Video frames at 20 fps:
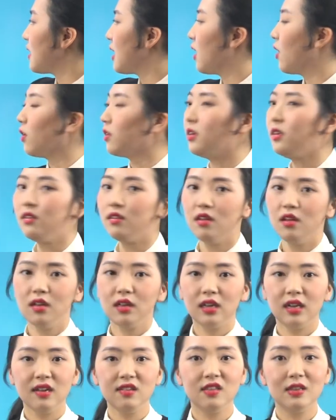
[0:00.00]
이거는
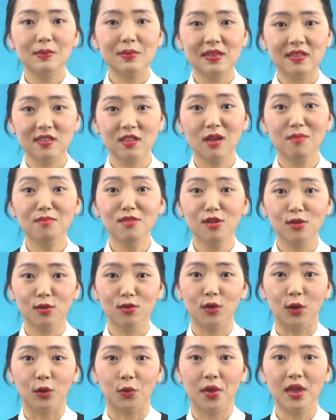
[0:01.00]
크리스마스 선물로
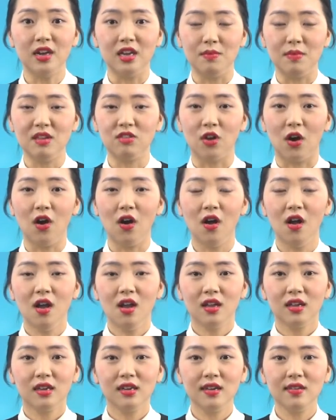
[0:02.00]
정도의 의미죠.
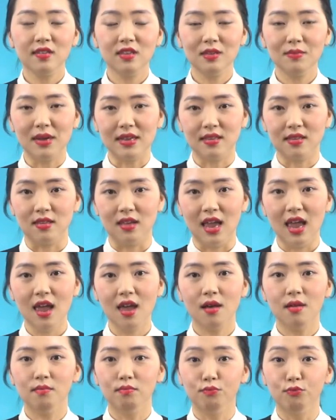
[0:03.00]

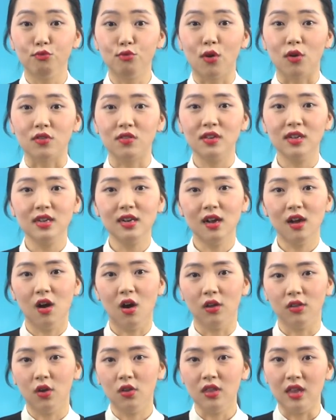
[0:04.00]
크리스마스에 무엇을
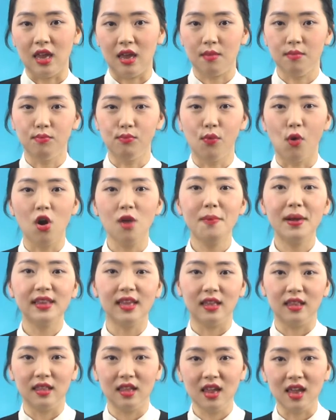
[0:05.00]
얻었니? 뭘
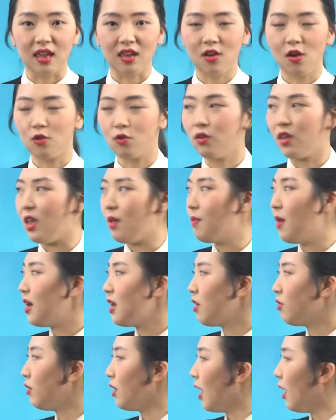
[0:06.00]
받았니? 결국 이
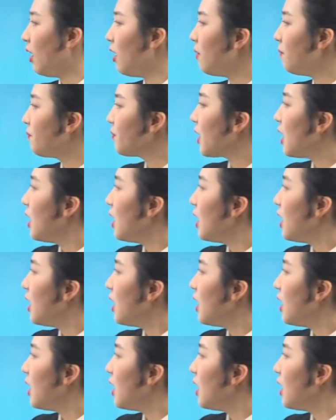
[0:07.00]
말이고요.